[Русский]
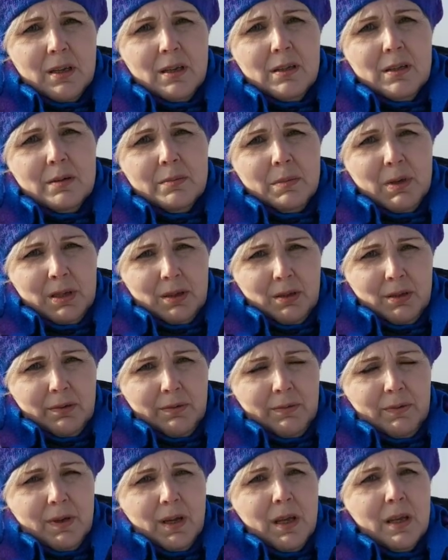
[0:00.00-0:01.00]
километров
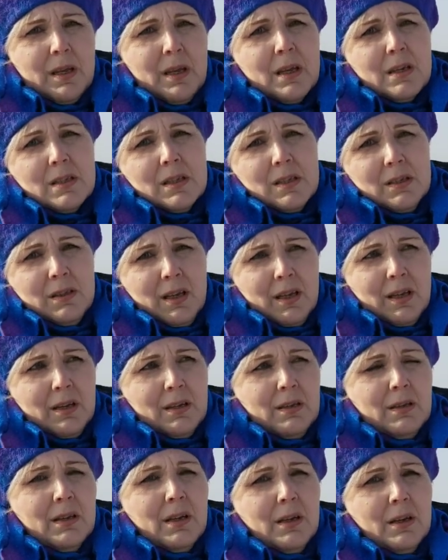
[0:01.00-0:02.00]
и
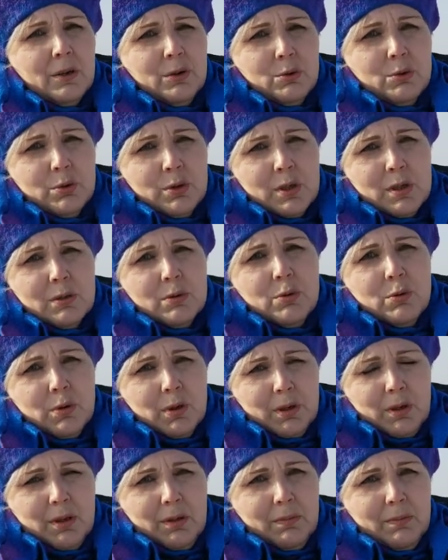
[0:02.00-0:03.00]
оседает далеко за
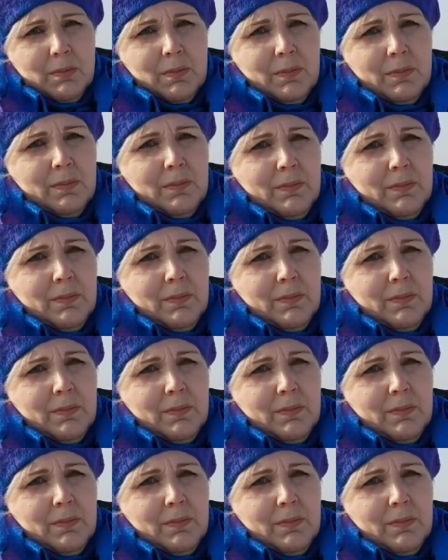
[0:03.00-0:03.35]
городом.